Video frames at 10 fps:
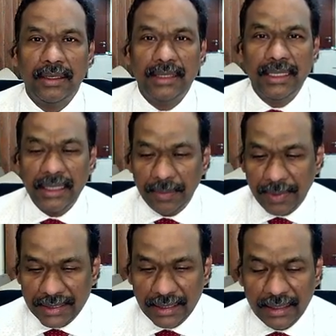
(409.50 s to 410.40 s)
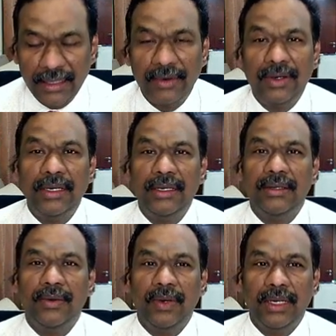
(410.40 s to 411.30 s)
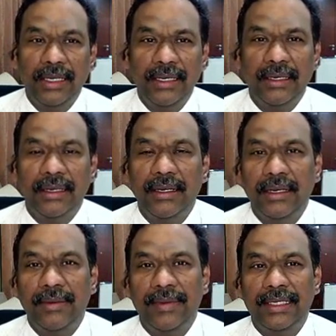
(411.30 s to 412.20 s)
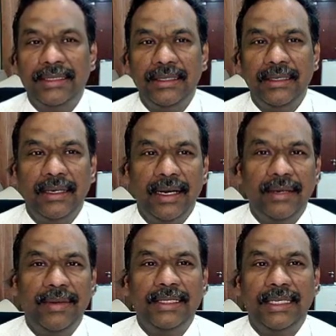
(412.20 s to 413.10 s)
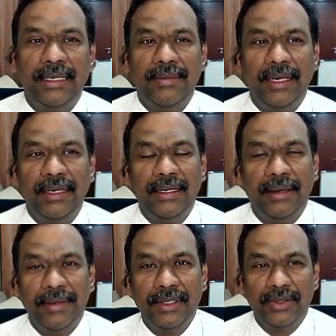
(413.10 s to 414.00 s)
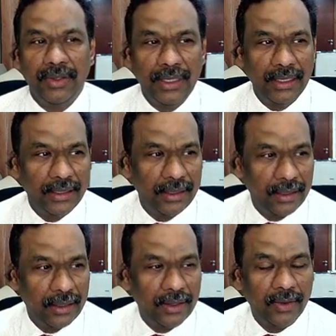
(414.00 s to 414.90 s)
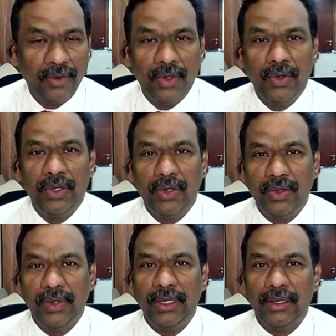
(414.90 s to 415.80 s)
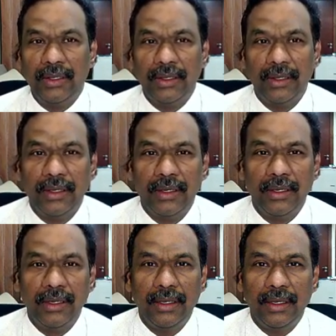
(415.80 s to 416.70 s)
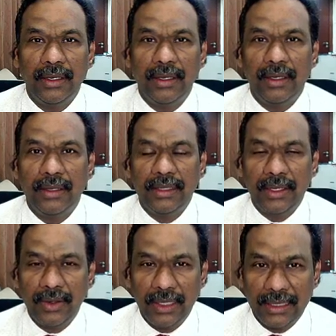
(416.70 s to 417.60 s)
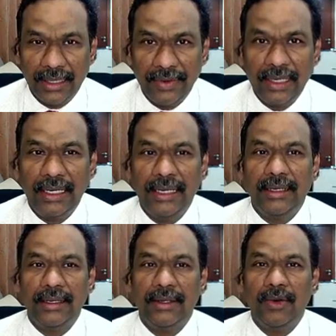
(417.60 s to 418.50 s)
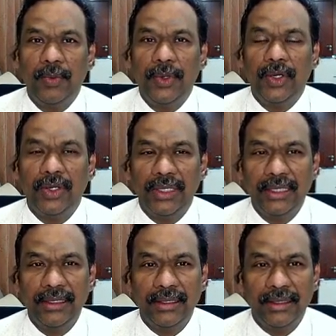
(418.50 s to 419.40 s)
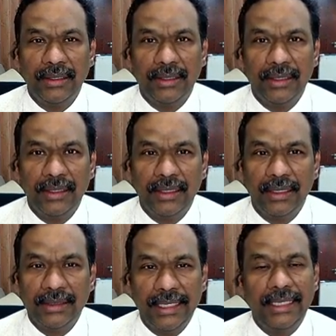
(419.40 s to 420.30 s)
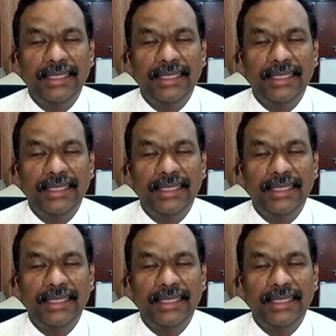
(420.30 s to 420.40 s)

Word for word: சின்ன பிரச்சனை உடனே என்னை மன்னிச்சிரு நான் இனிமேல் செய்ய மாட்டேன் அப்படின்னு சொல்லி ஒருவரையொருவர் தங்களுடைய தவறுகளை ஒப்புக்கொண்டு சரி